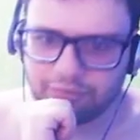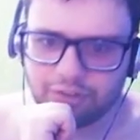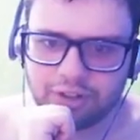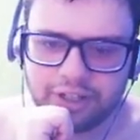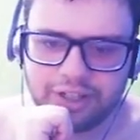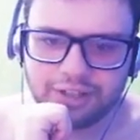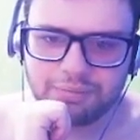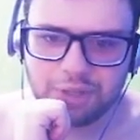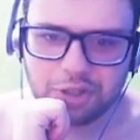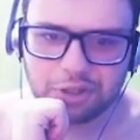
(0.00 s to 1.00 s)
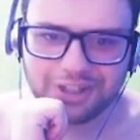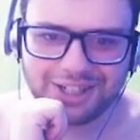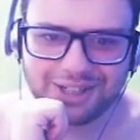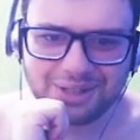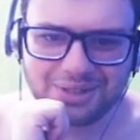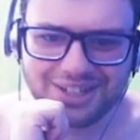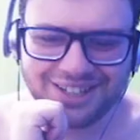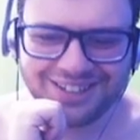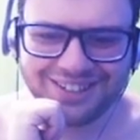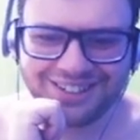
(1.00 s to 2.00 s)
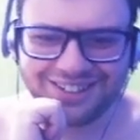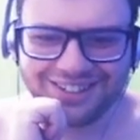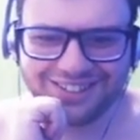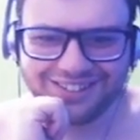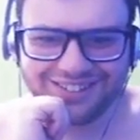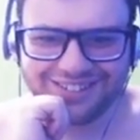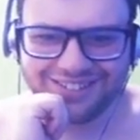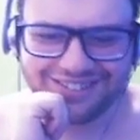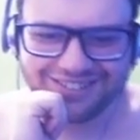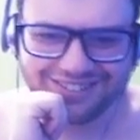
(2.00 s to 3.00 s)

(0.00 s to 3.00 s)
Olha, mijou na lua. Olha.